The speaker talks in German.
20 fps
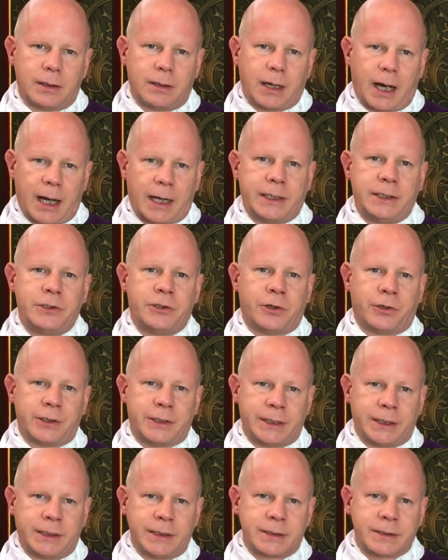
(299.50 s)

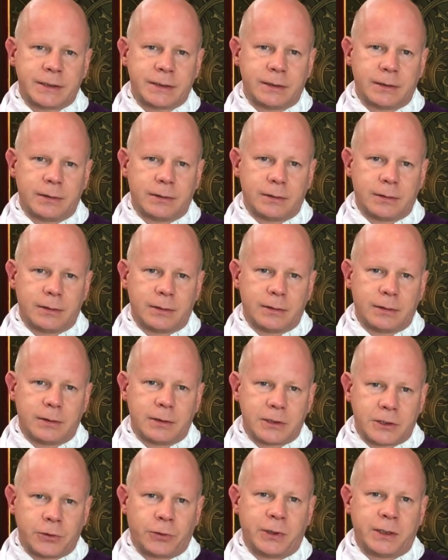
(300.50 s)
eindeutiges
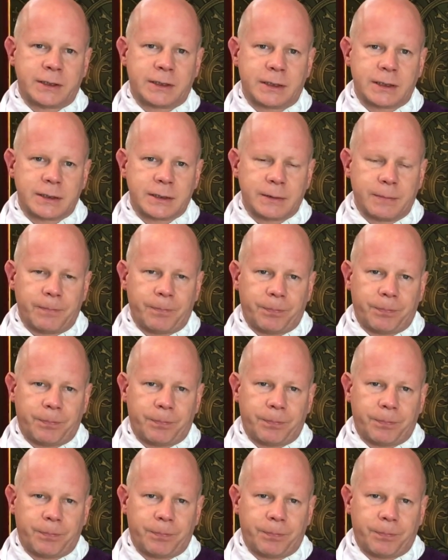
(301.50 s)
so ist es.